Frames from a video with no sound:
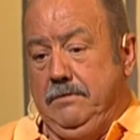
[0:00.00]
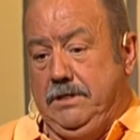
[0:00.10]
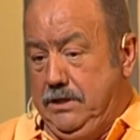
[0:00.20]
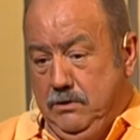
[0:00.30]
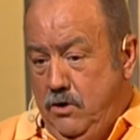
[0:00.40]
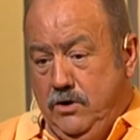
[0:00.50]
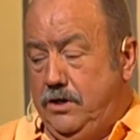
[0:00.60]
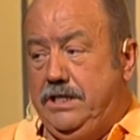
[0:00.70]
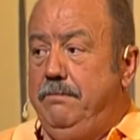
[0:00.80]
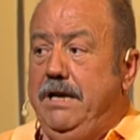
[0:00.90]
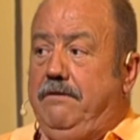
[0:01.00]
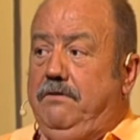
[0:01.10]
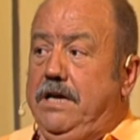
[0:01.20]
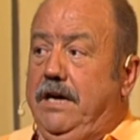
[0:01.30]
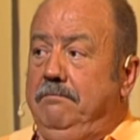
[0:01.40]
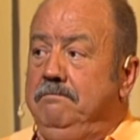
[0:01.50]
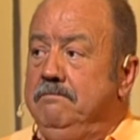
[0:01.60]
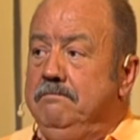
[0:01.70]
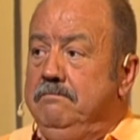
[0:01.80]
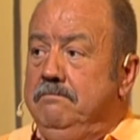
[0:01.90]
Ist nur durch die Billigflieger.
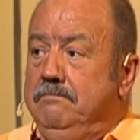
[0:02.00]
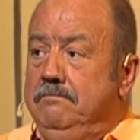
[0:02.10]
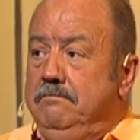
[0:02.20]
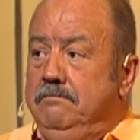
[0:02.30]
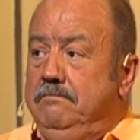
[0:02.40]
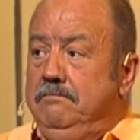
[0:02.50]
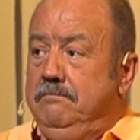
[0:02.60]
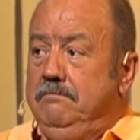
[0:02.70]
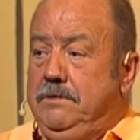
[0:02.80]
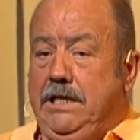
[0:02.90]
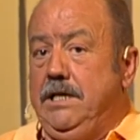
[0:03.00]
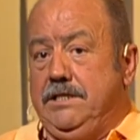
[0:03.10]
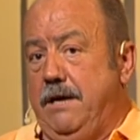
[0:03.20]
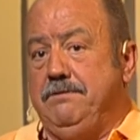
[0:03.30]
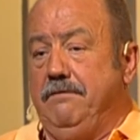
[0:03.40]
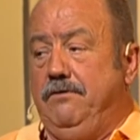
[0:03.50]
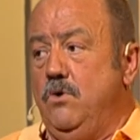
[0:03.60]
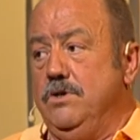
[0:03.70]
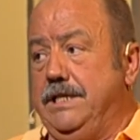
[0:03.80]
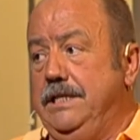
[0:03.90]
Die, die selbst
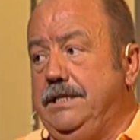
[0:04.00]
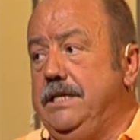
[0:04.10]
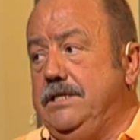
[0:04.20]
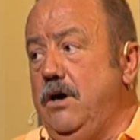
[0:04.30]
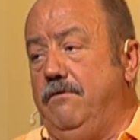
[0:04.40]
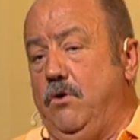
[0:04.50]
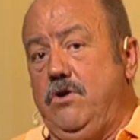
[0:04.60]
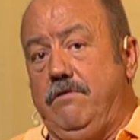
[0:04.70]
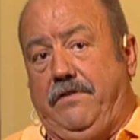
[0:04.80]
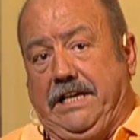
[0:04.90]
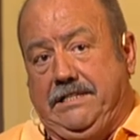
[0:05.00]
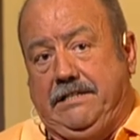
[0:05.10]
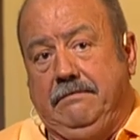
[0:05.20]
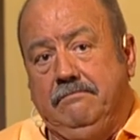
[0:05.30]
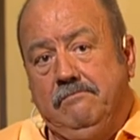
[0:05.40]
geflogen sind, sitzen auf Rügen fest.